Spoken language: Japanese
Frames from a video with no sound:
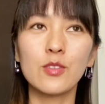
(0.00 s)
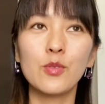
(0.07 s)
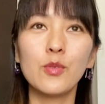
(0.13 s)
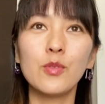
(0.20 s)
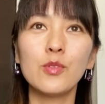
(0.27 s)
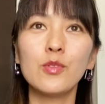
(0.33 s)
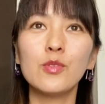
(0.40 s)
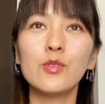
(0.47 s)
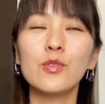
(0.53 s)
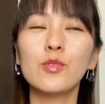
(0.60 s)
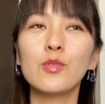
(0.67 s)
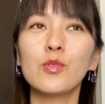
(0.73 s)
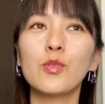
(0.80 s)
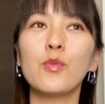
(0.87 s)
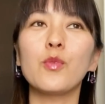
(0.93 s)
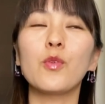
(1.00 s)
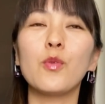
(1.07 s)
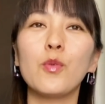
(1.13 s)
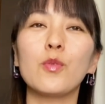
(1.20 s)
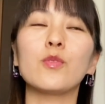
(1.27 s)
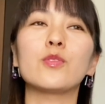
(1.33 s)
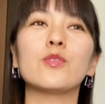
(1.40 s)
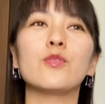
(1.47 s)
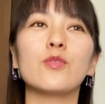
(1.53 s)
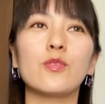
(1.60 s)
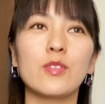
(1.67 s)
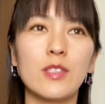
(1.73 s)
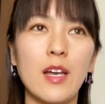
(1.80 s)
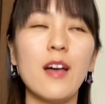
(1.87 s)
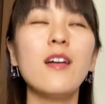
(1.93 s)
そういうことも考慮する
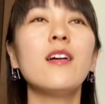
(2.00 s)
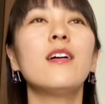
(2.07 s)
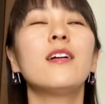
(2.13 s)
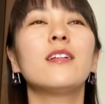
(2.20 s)
とさ、